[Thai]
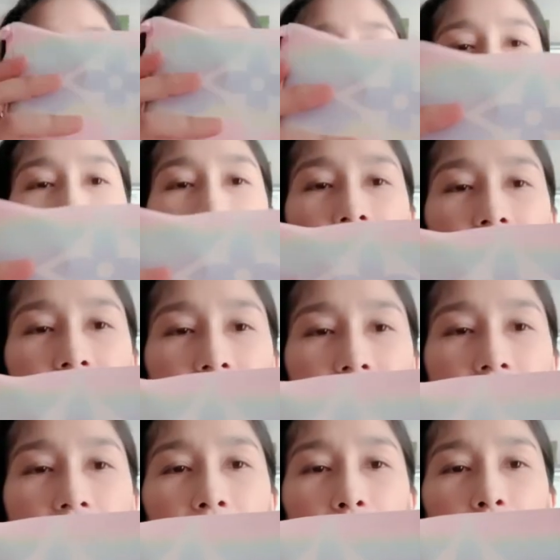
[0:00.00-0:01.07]
ฝากติด
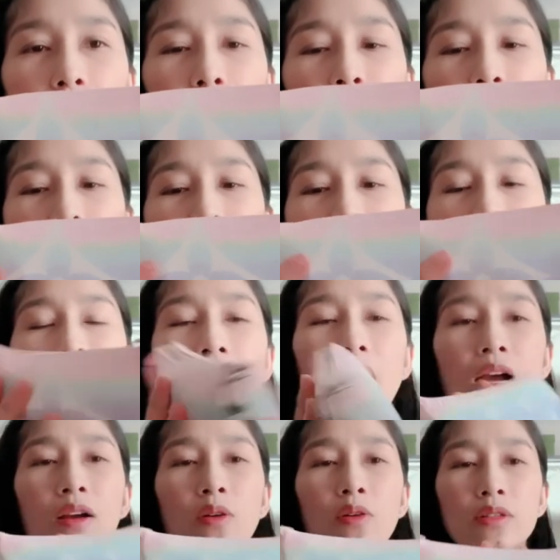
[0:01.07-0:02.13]
ตามกอฟด้วยนะคะ
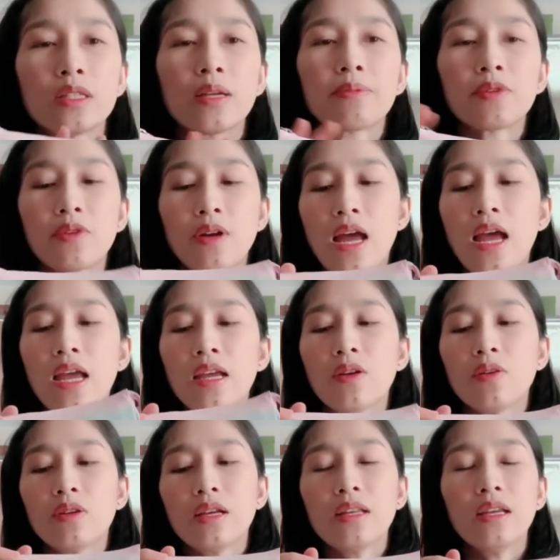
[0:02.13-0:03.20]
กด subscribe
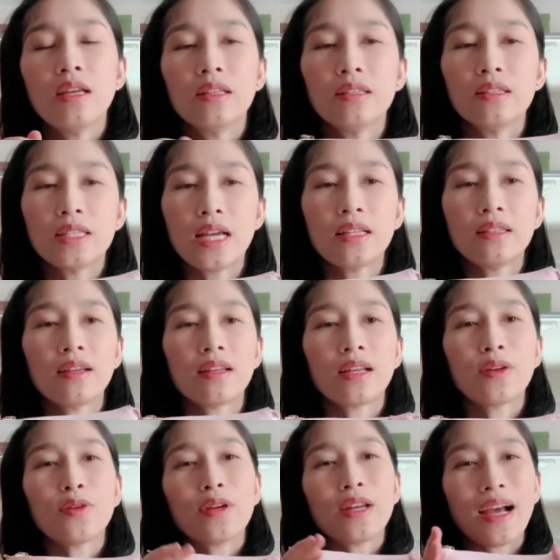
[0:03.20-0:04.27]
กดกระดิ่งแจ้งเตือนกั
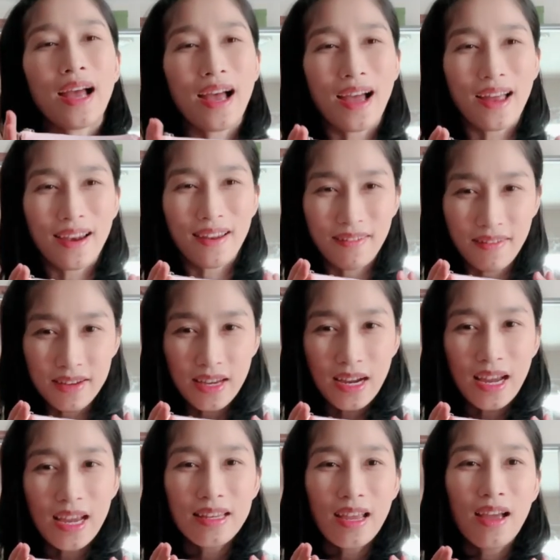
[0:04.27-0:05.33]
นด้วยนะคะ แล้วก็ยัง
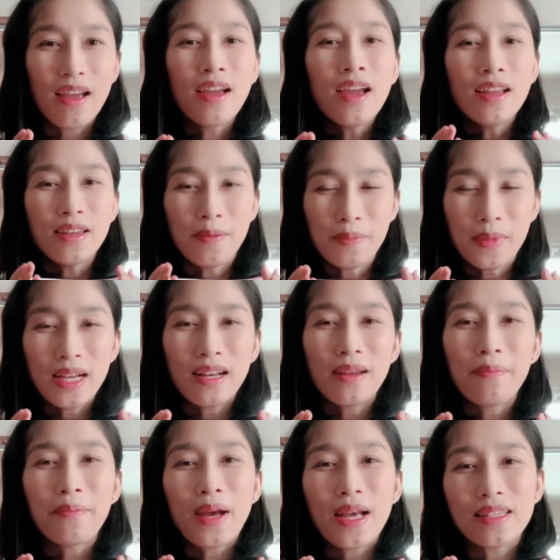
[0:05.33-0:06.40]
ไงเนี่ย เดี๋ยวมีคลิ
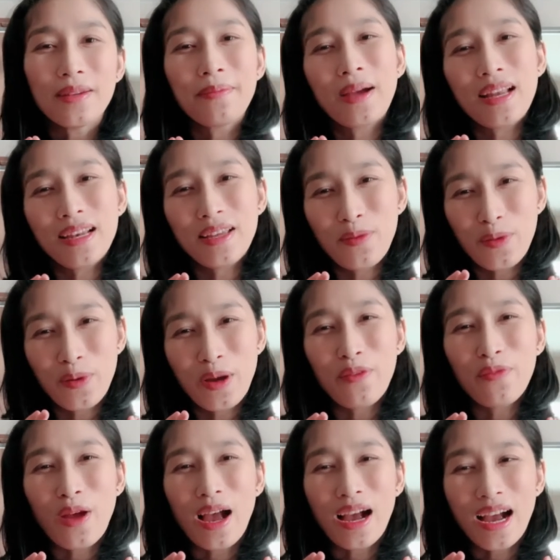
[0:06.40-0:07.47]
ปใหม่จะมารีวิวให้
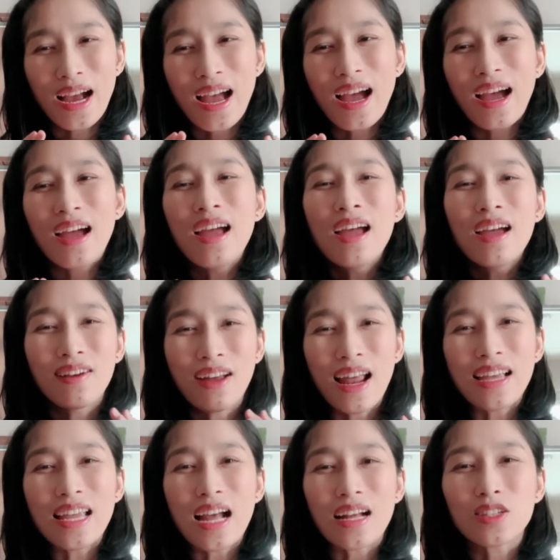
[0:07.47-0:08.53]
ฟังค่ะ ใคร
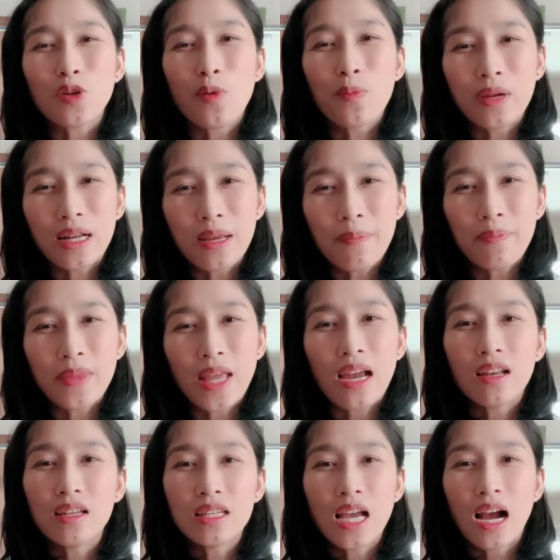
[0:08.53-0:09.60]
อยากชมคลิปไหน
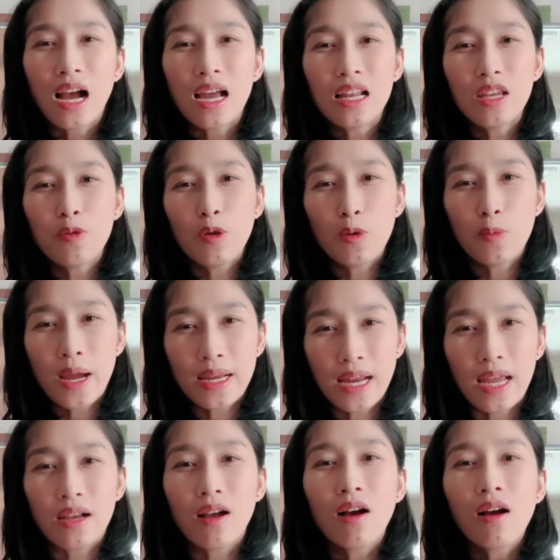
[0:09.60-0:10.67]
หรืออยากให้รีวิวใบไหน
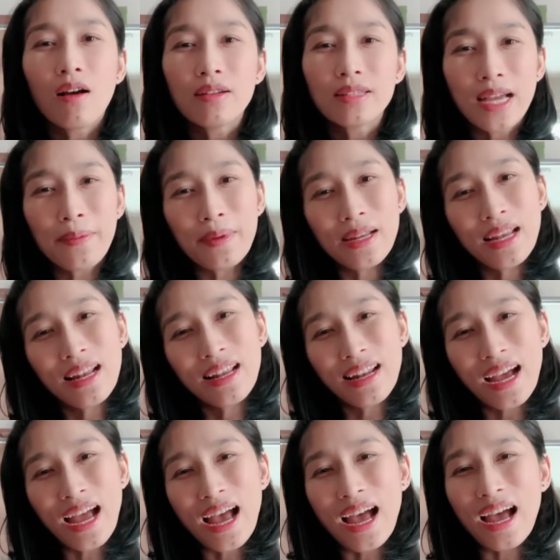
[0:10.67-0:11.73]
ก็แจ้งมาได้เลย
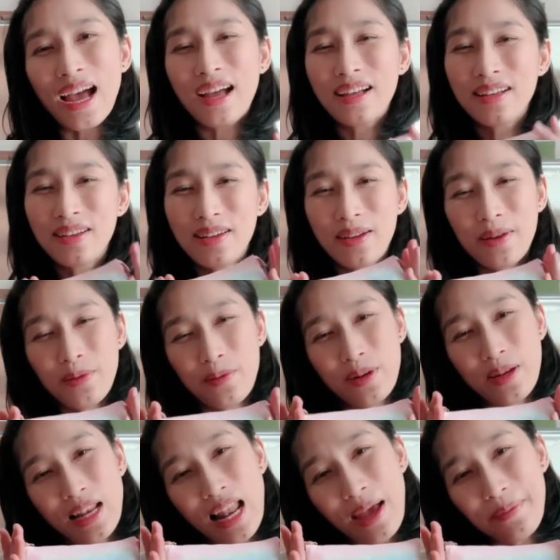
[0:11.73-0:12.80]
นะคะ วัน
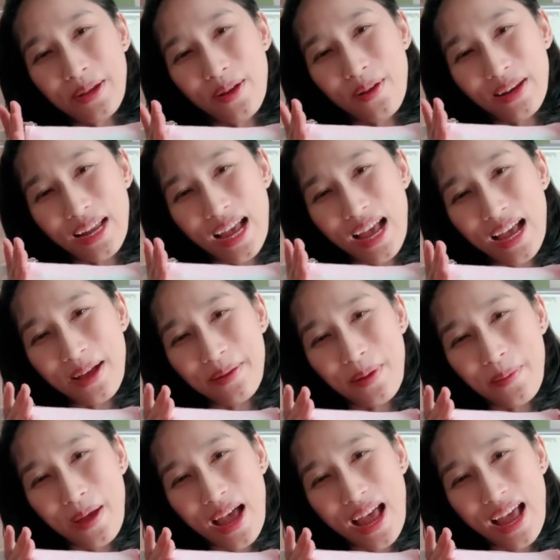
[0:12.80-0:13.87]
นี้ลาไปก่อนค่ะ บ๊า
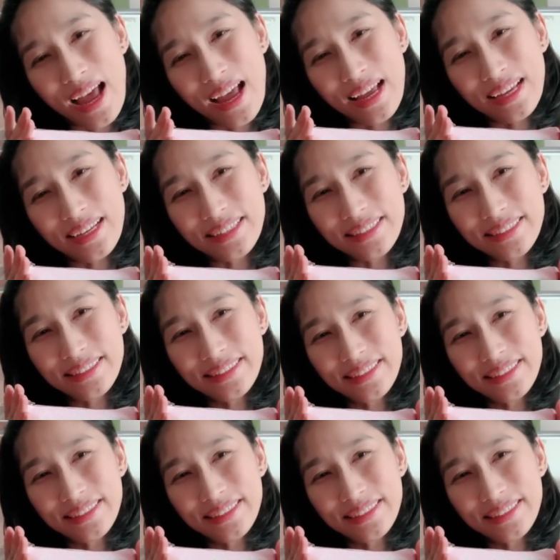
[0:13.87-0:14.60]
ยบาย